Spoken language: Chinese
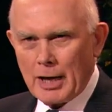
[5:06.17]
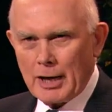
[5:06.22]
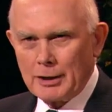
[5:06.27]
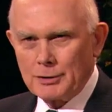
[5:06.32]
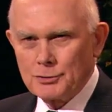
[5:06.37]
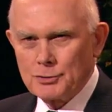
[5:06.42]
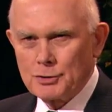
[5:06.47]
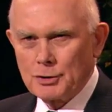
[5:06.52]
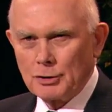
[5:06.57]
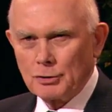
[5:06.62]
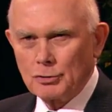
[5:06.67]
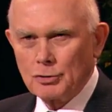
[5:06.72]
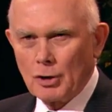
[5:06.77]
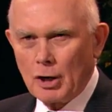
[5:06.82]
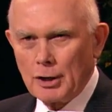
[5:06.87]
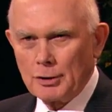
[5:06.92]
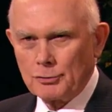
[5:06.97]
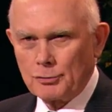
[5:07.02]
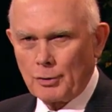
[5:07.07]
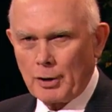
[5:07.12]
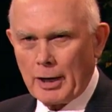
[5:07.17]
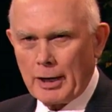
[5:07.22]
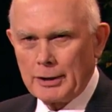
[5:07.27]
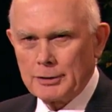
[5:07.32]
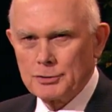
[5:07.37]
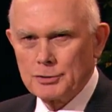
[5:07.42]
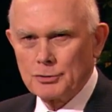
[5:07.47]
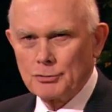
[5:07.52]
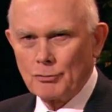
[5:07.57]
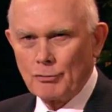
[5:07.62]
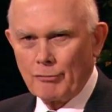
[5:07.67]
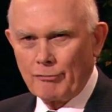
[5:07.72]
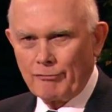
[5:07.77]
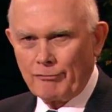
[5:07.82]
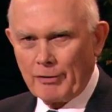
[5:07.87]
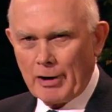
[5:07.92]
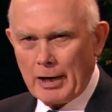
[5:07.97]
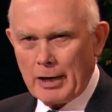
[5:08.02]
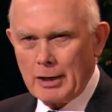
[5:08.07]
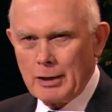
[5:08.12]
无私的服务与
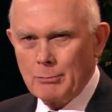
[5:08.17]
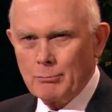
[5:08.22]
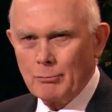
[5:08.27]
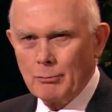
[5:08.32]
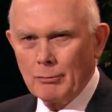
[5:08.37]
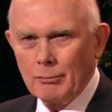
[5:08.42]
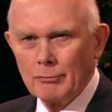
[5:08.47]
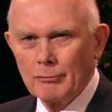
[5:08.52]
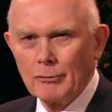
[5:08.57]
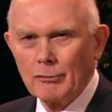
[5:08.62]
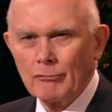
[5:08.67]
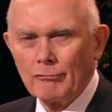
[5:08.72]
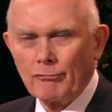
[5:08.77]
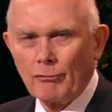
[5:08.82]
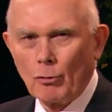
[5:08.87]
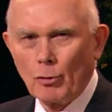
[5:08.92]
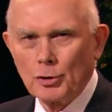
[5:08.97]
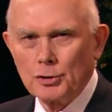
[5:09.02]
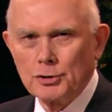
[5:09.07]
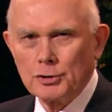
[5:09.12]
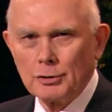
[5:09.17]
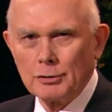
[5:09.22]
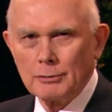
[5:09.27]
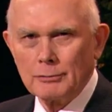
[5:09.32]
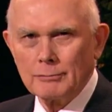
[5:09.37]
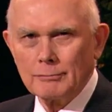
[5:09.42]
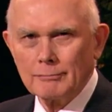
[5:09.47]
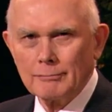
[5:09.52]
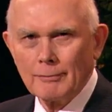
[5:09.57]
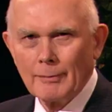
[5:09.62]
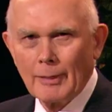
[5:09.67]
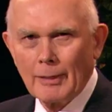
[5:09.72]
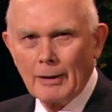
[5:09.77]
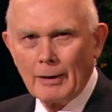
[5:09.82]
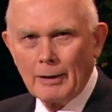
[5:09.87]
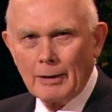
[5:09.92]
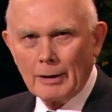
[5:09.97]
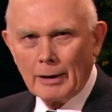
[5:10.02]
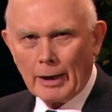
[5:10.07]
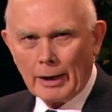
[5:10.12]
现今许多人追求
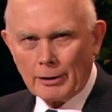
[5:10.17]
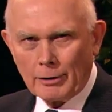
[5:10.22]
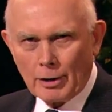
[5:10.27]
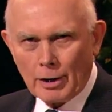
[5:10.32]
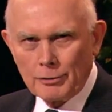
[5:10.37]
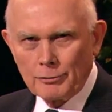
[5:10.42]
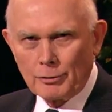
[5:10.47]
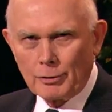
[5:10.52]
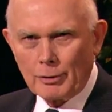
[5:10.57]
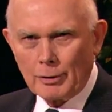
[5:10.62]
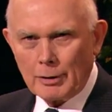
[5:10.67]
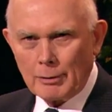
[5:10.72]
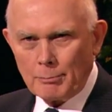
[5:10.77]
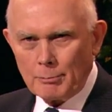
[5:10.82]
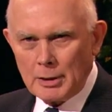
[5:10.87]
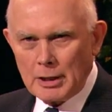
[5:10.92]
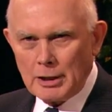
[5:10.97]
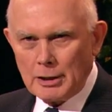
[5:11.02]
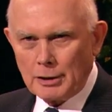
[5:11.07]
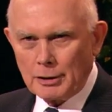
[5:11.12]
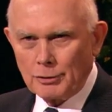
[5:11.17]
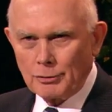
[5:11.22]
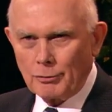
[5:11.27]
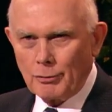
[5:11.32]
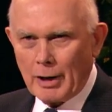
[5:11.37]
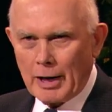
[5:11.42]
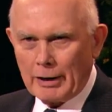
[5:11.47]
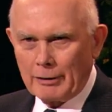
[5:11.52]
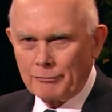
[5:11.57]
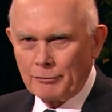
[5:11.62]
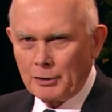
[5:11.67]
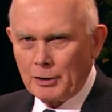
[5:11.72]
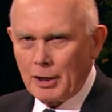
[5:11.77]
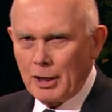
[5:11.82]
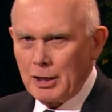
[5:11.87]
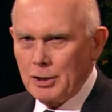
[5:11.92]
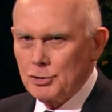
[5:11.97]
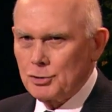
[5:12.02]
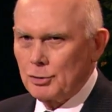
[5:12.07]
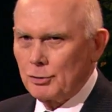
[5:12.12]
名利和其他立即享
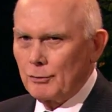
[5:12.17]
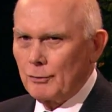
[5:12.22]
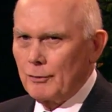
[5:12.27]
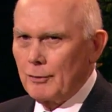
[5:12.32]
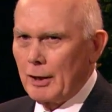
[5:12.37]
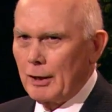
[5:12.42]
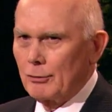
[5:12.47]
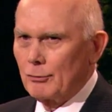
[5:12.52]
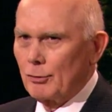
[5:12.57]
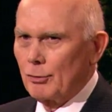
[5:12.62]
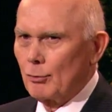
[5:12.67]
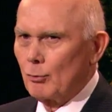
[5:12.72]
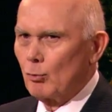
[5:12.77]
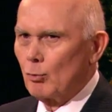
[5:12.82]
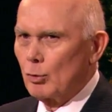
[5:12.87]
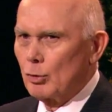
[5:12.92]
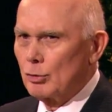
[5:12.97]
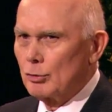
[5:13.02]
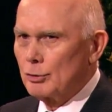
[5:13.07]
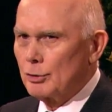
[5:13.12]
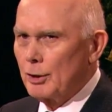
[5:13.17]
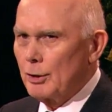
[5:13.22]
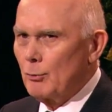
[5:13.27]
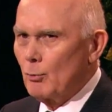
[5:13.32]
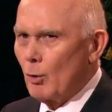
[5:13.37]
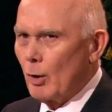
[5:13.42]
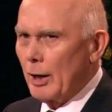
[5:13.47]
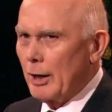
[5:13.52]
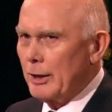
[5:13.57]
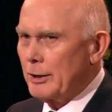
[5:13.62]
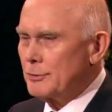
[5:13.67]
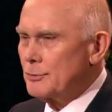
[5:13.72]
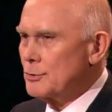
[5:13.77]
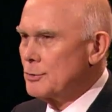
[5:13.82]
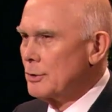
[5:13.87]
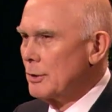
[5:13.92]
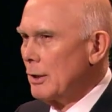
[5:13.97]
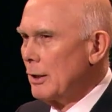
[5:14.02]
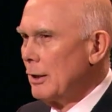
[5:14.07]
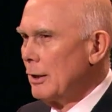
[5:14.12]
乐的处事态度截
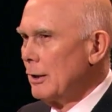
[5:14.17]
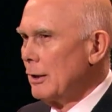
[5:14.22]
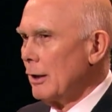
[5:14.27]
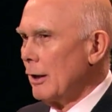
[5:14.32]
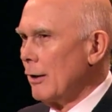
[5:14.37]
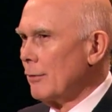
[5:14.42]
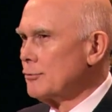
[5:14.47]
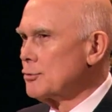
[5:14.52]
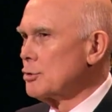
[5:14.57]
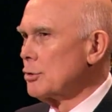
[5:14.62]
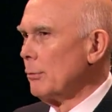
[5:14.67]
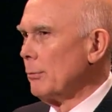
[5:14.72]
然不同。